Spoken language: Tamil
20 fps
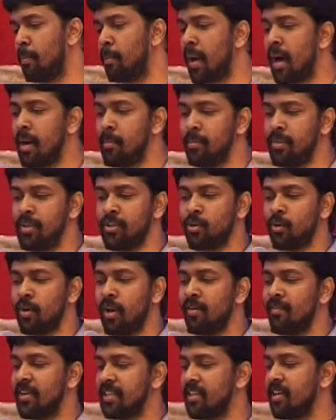பாம்பு
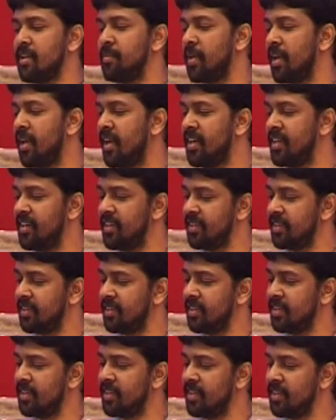சொன்ன வசனம் கேட்டு
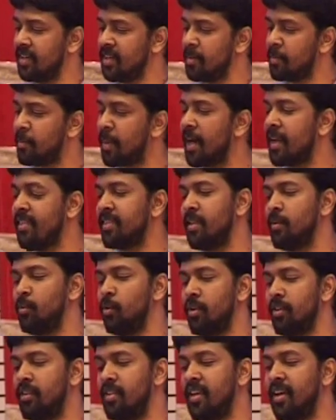பழத்தை
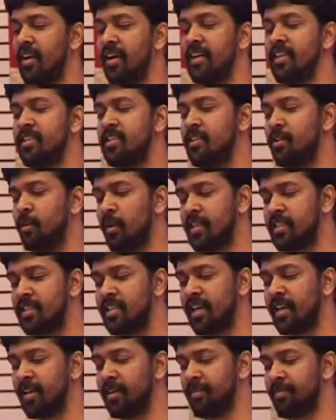ஒருத்தி கடிச்சு தொலைச்சா